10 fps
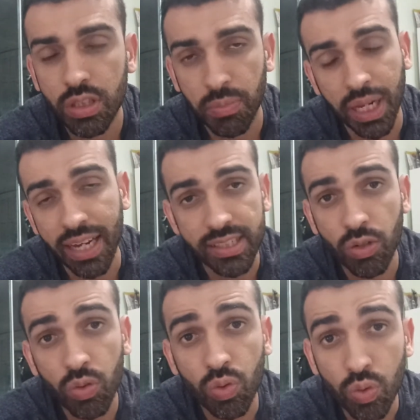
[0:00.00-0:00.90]
os
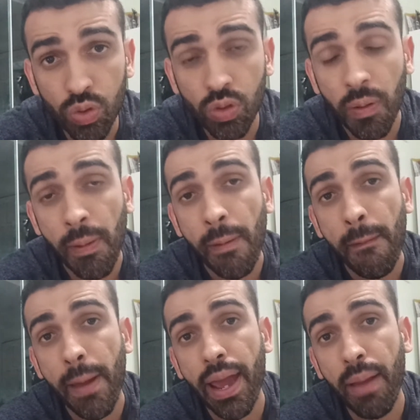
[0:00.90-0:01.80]
MQL5 tudo,
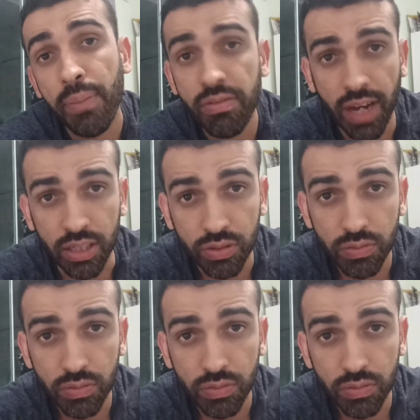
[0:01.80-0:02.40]
é, privado.